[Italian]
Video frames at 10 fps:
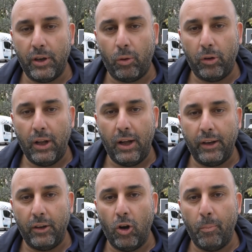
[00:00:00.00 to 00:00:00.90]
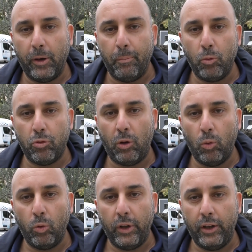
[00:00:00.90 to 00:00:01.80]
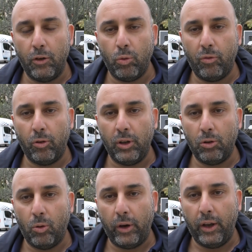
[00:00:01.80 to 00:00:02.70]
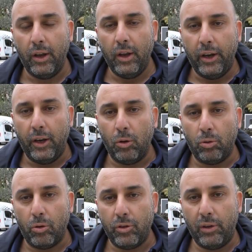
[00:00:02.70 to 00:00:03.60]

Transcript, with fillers: straordinaria di Omnibus Salute e del suo fondatore, il dottor